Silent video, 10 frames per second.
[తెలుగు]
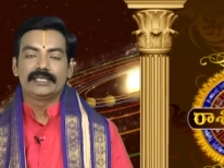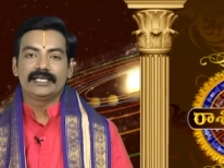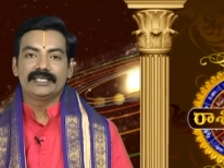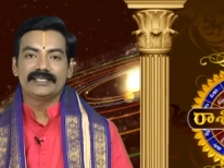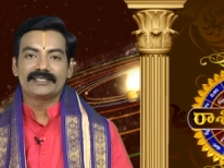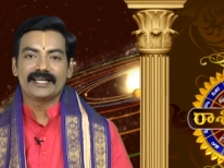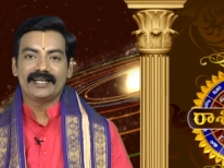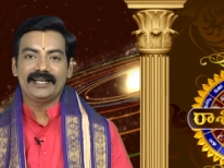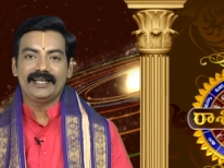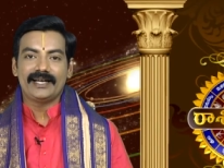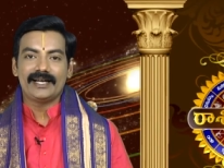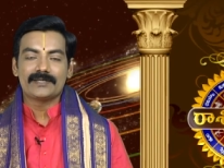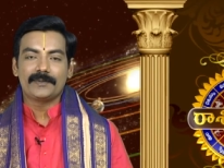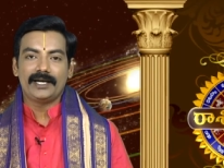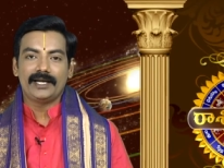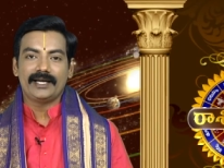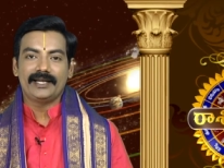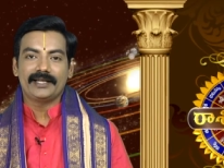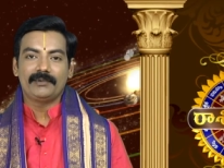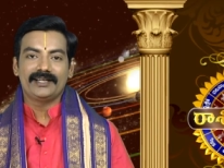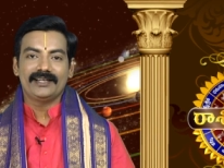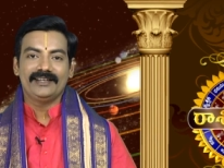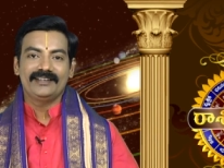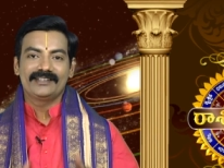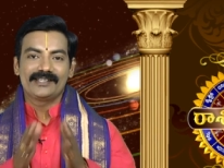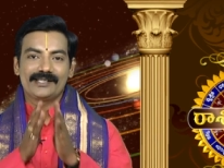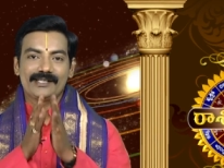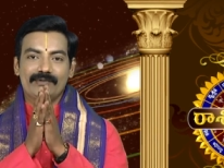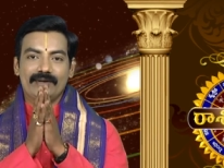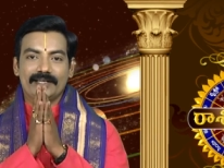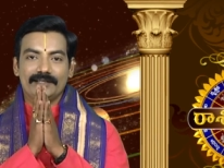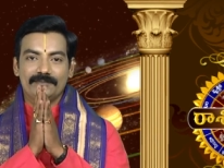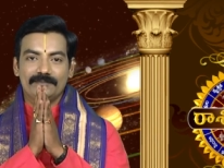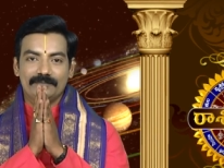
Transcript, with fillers: జయ జయశంకర రాశి ఫలాల కార్యక్రమానికి స్వాగతం